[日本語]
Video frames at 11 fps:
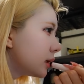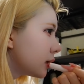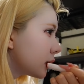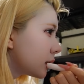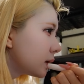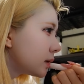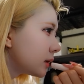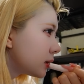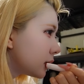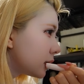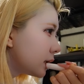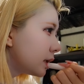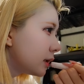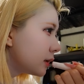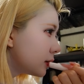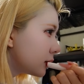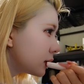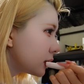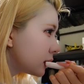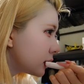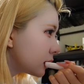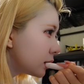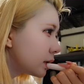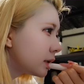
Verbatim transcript: いただきましたありがとうございます